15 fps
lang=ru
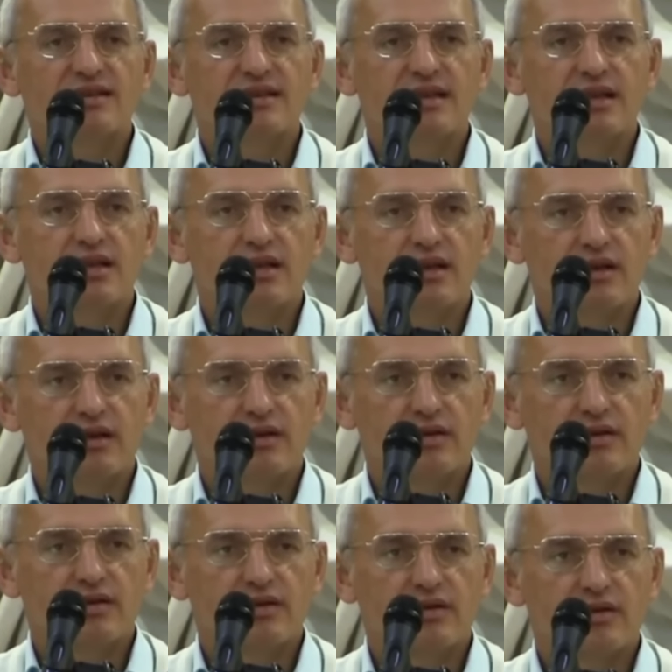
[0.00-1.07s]
сильной.
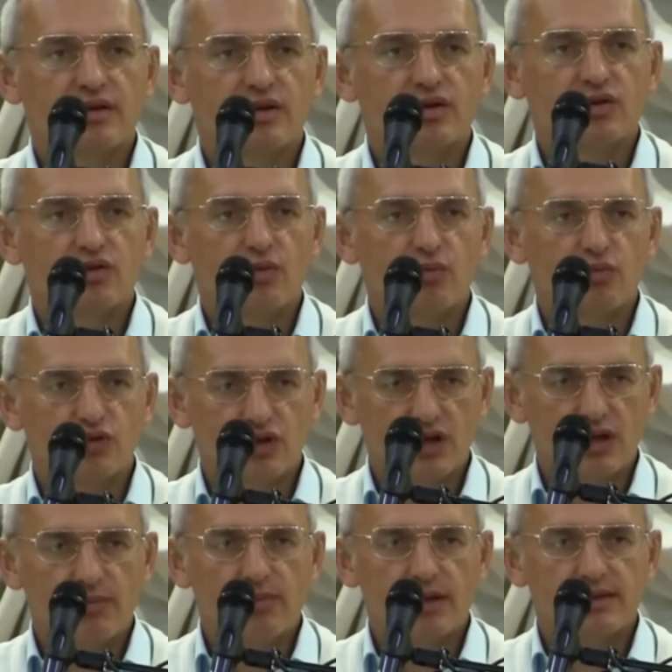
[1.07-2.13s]
Ну, мужа
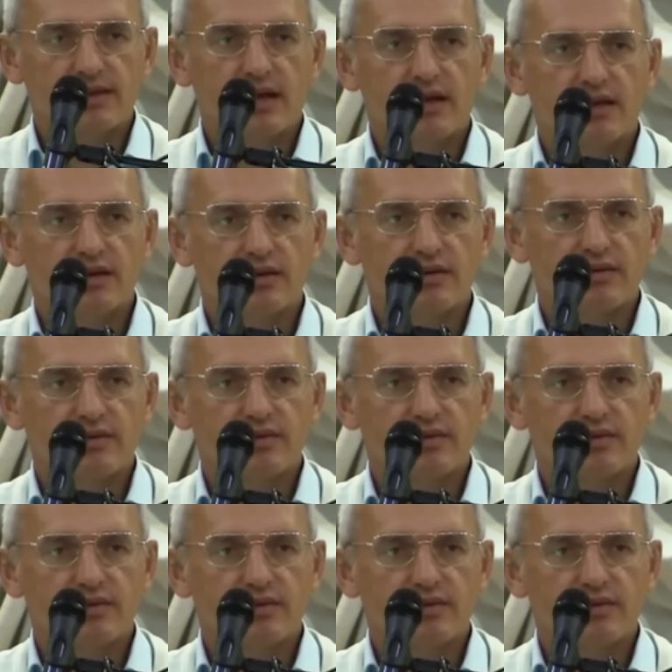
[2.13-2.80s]
не бросайте.